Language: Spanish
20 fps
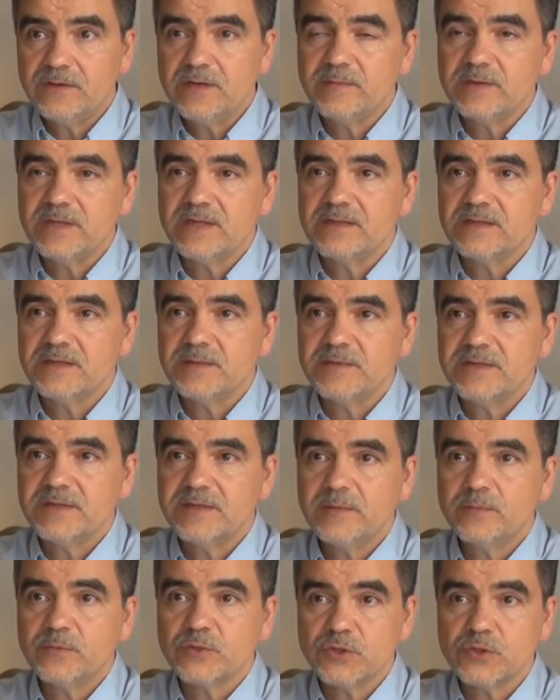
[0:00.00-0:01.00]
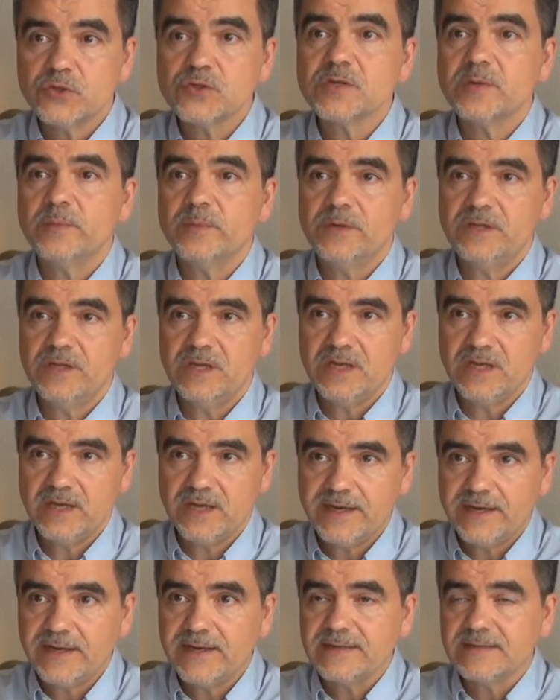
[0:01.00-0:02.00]
evidentemente, pues no se puede
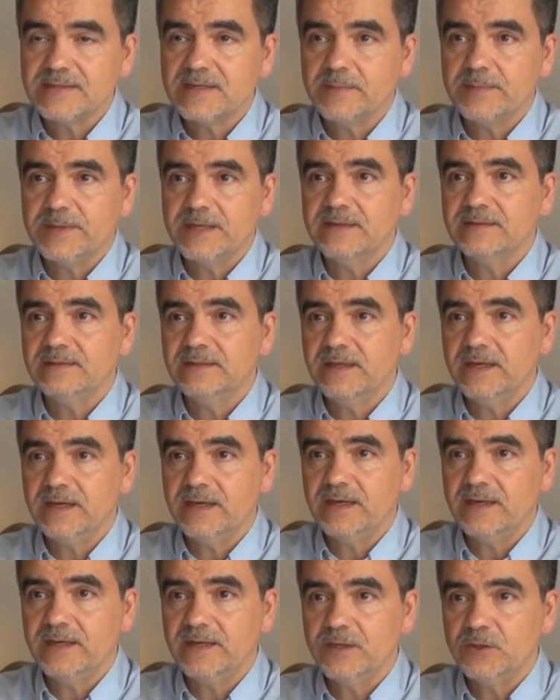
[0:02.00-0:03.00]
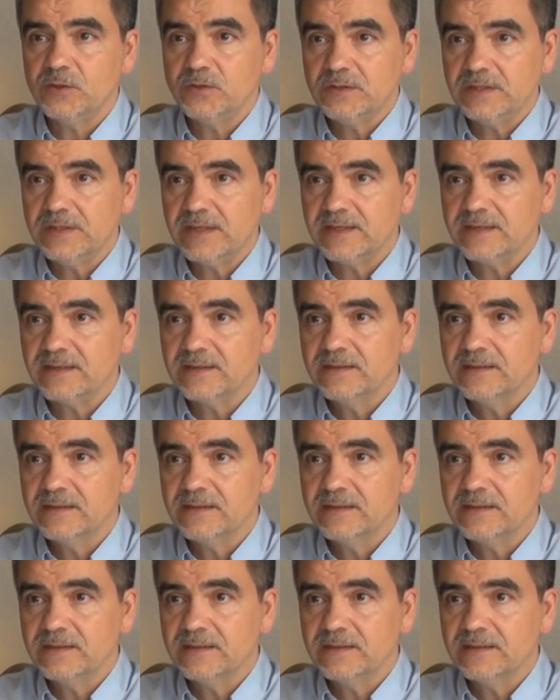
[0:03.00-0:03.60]
llegar a esa práctica erótica.